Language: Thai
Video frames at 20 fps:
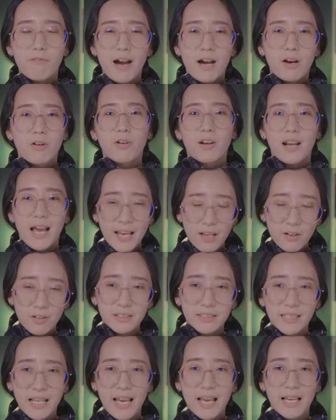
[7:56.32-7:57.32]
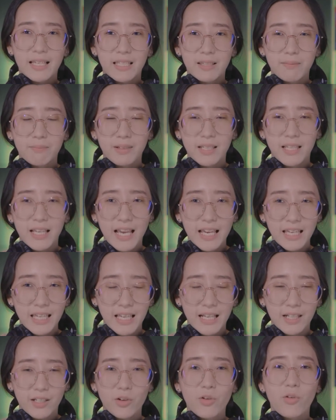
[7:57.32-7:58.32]
ฝากกดไลค์ กดแชร์คลิปนี้ให้
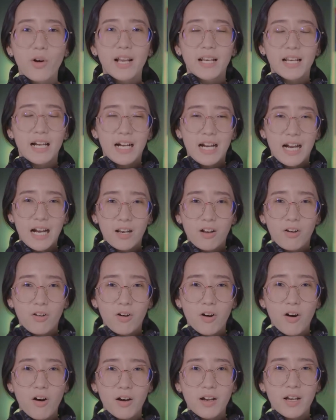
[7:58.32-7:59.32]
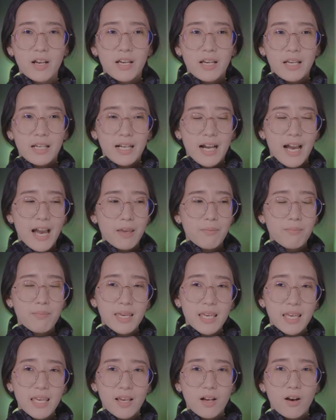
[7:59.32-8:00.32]
เกดด้วยนะคะ แล้วก็ใคร
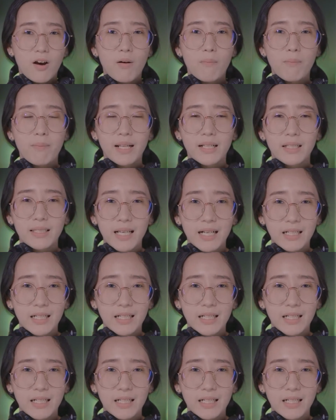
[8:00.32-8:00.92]
มีคอมเมนต์